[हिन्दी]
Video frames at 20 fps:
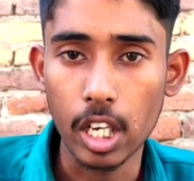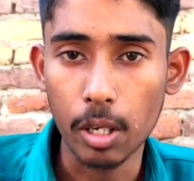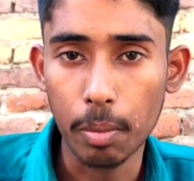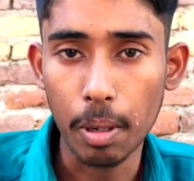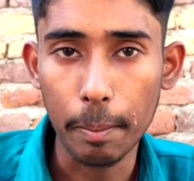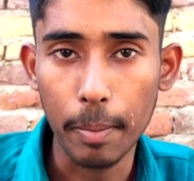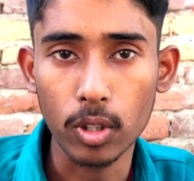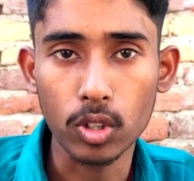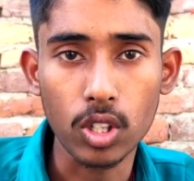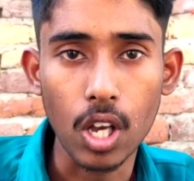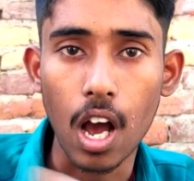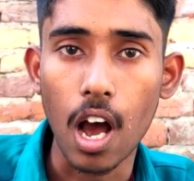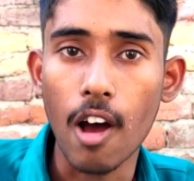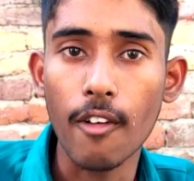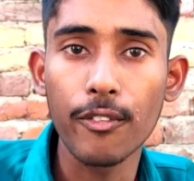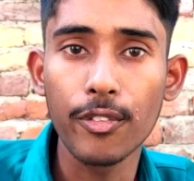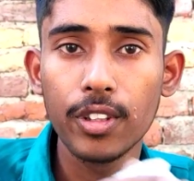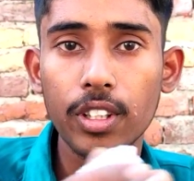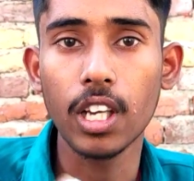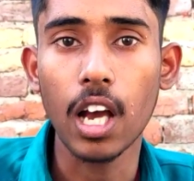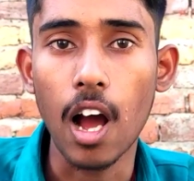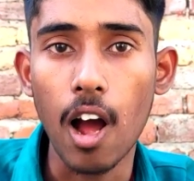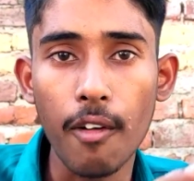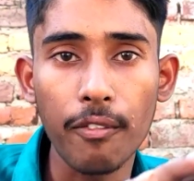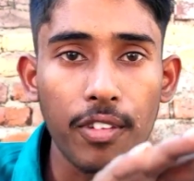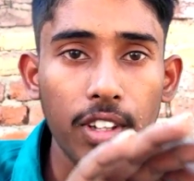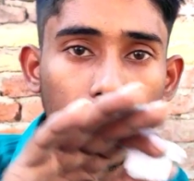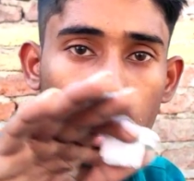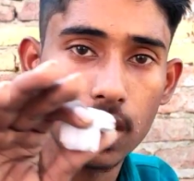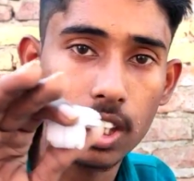एक पेपर उसका हाफ किया
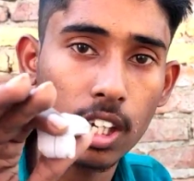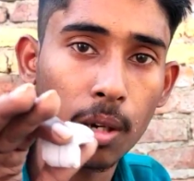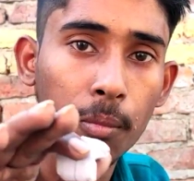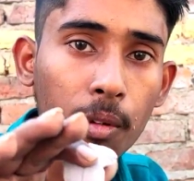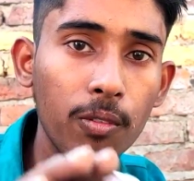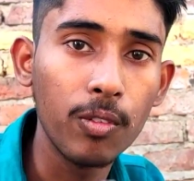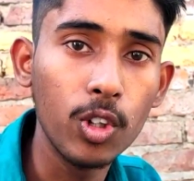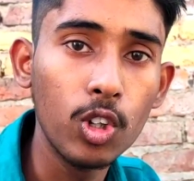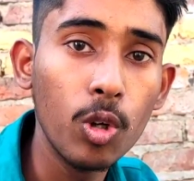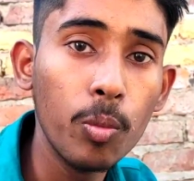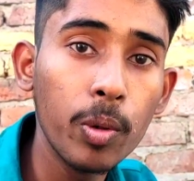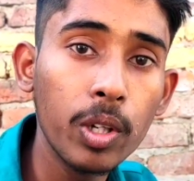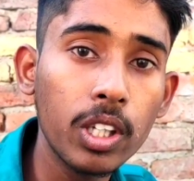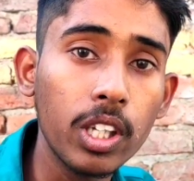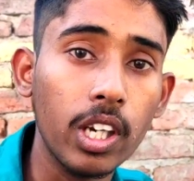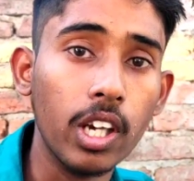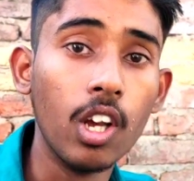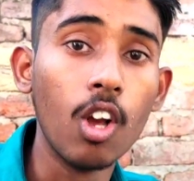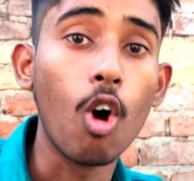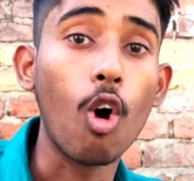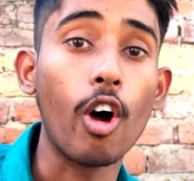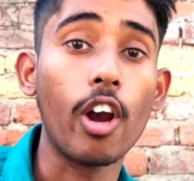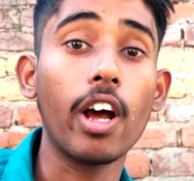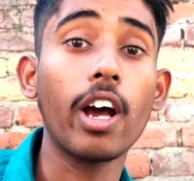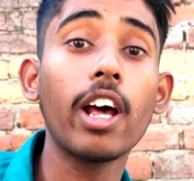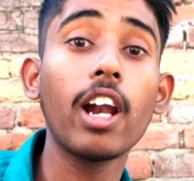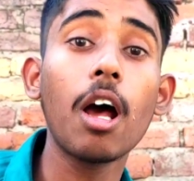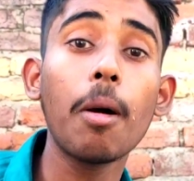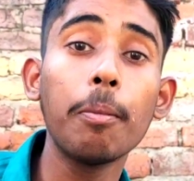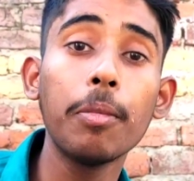हाफ किया जैसे कि हमने वीडियो में किए और
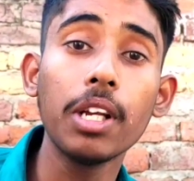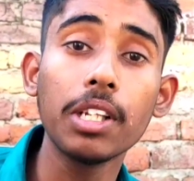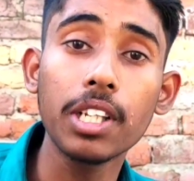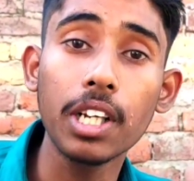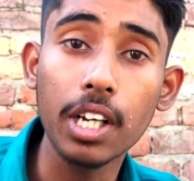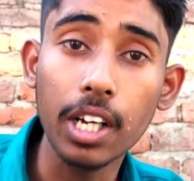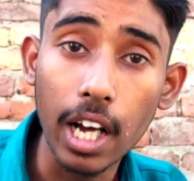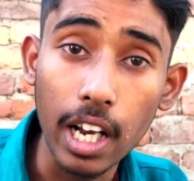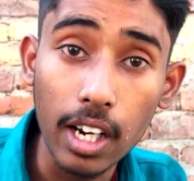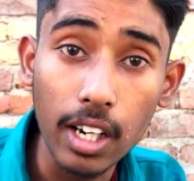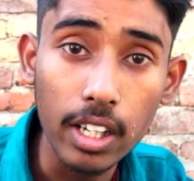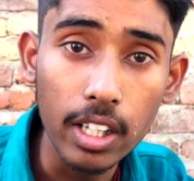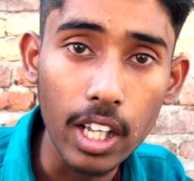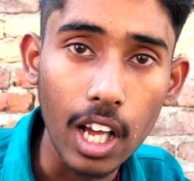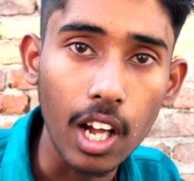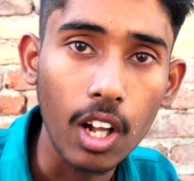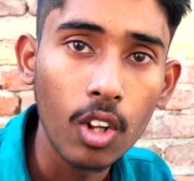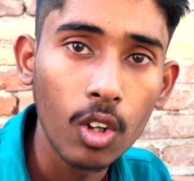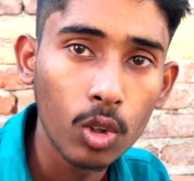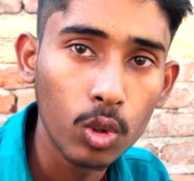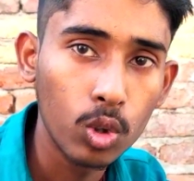अगर आपने ऐसा कर लिया